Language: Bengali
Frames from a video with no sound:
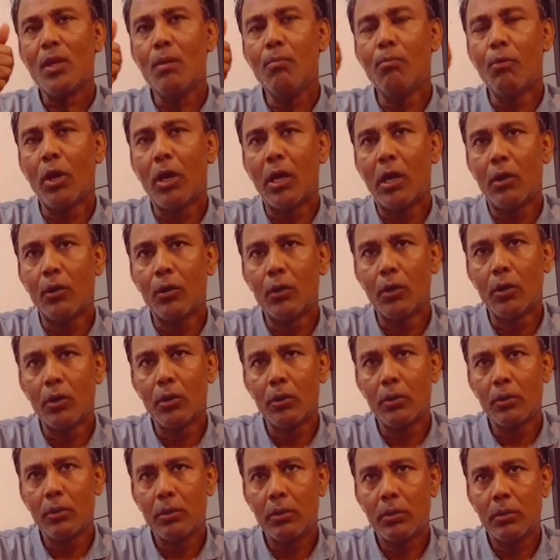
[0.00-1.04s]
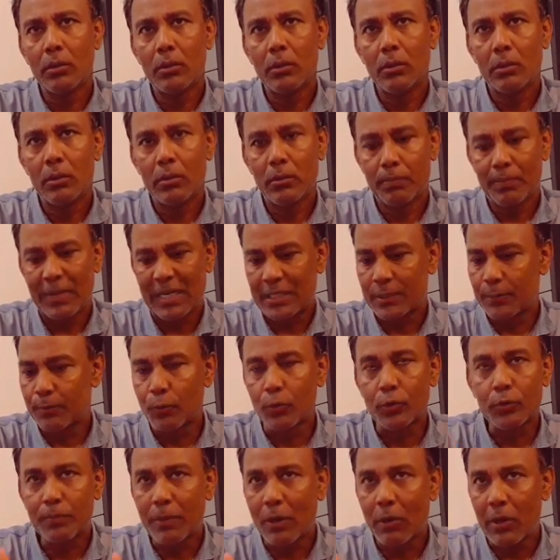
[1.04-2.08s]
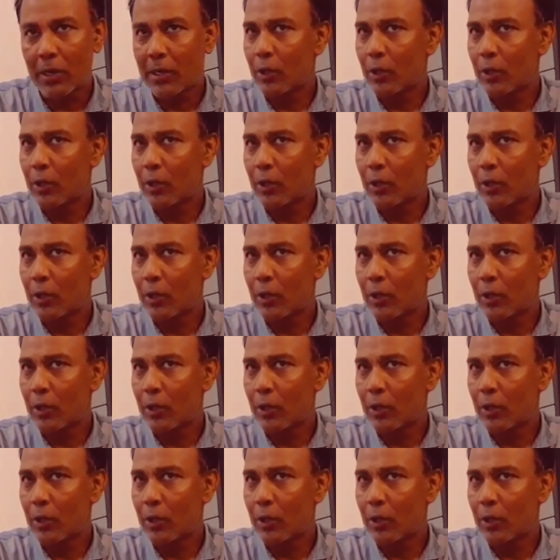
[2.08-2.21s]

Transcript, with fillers: বলা হলো পাসপোর্ট পাওয়া